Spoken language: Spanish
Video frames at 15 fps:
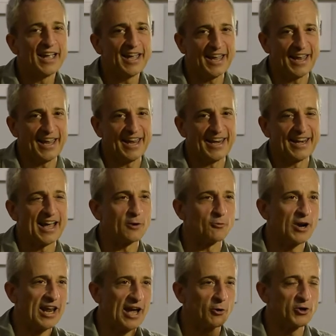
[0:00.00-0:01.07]
en la
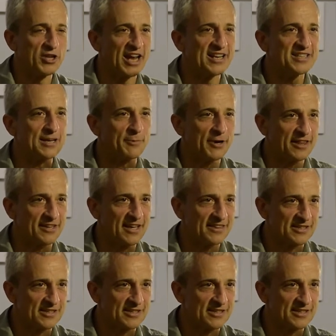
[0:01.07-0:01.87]
cual la Goyanes aparecía